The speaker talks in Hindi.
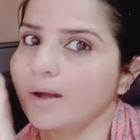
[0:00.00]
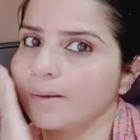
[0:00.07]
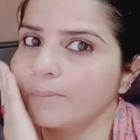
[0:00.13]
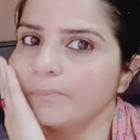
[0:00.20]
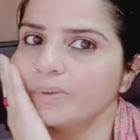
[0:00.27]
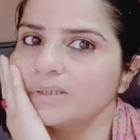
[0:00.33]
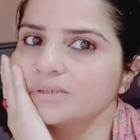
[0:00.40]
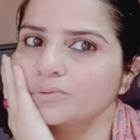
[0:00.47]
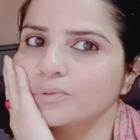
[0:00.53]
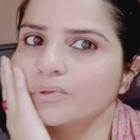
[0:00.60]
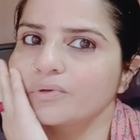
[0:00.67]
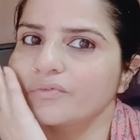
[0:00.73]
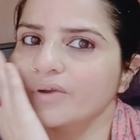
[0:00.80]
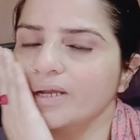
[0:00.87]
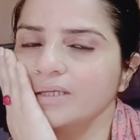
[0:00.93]
आप भी इसको
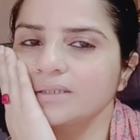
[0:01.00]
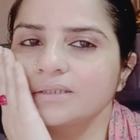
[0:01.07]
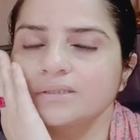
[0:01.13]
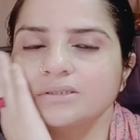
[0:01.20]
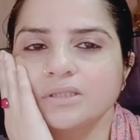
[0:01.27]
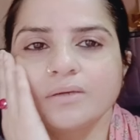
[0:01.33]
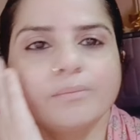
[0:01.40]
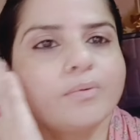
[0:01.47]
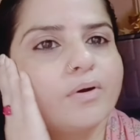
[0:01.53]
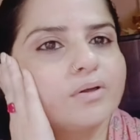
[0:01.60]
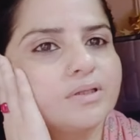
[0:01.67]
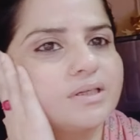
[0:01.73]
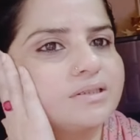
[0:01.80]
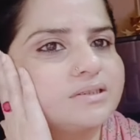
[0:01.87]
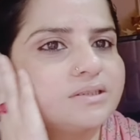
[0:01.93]
ट्राई कीजिए
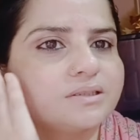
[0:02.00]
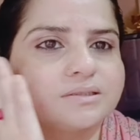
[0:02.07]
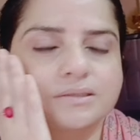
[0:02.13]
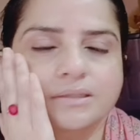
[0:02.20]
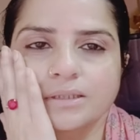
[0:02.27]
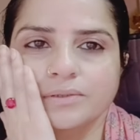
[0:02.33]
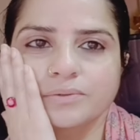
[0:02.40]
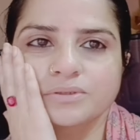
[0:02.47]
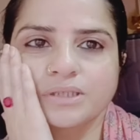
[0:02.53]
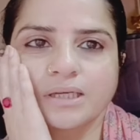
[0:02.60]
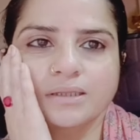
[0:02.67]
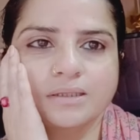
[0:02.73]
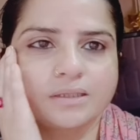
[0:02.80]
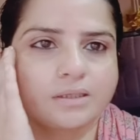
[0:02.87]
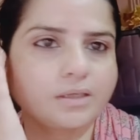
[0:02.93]
बहुत अच्छी स्किन हो
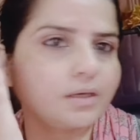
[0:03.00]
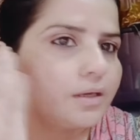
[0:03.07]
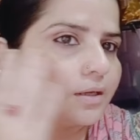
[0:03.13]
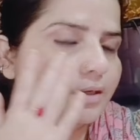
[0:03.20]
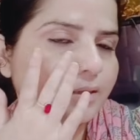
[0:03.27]
जाती है